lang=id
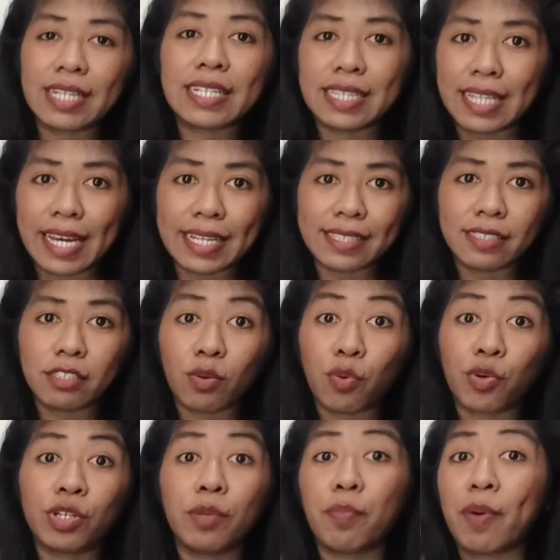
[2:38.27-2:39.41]
class
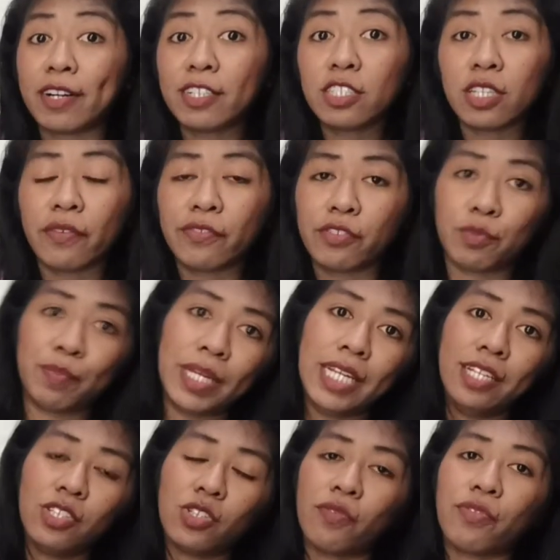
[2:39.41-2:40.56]
or the parts of
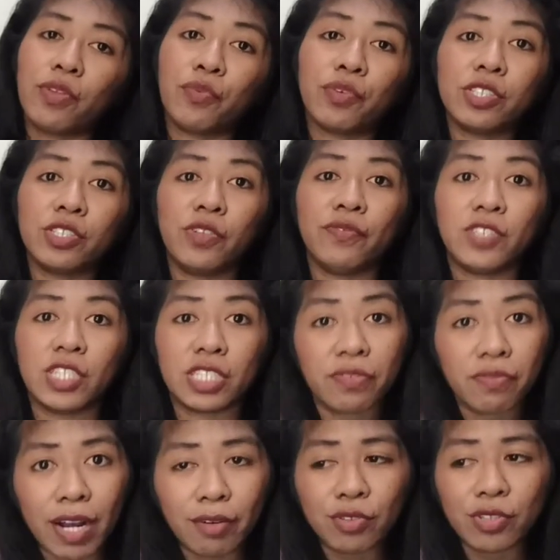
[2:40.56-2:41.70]
speech of the word you've just
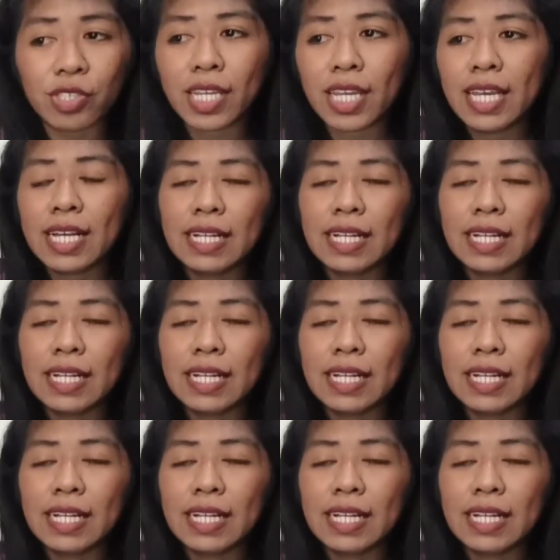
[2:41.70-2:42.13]
found.